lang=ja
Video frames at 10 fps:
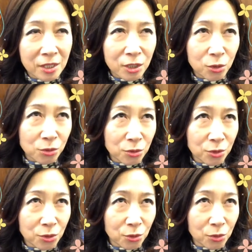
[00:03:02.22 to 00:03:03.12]
一つ
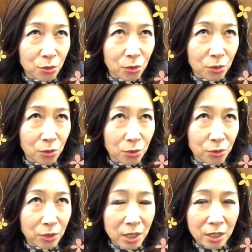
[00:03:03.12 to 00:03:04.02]
の仕事を
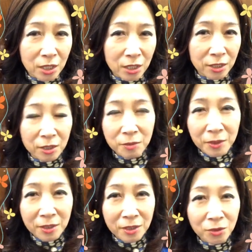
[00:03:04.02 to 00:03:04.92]
年間ひゃく
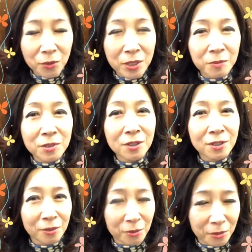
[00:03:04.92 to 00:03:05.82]
まんえんとは言いませ
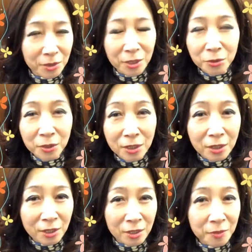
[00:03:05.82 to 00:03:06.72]
んけど、じゃあそれ
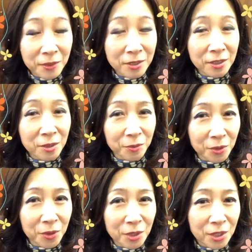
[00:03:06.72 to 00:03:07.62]
がひゃくまんえんで
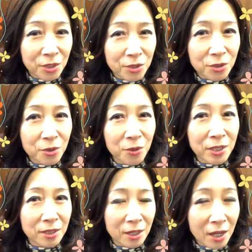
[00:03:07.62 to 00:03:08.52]
もじゅっこ
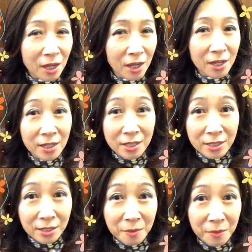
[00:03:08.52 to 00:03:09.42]
あったら
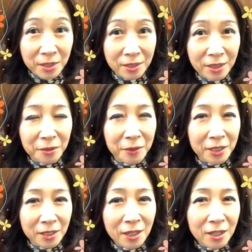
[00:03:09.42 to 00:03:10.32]
せんまんになるわ
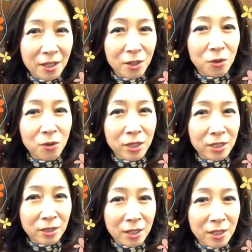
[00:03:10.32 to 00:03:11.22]
けで、こう
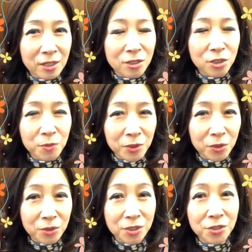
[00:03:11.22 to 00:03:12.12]
やって趣味
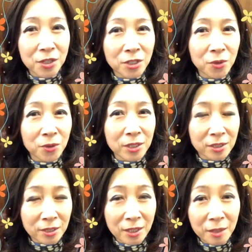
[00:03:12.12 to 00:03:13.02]
と実益を兼
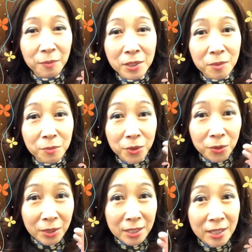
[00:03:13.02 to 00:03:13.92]
ねて、やっぱり美
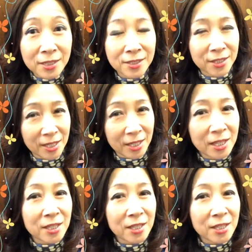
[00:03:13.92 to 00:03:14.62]
容が大好き、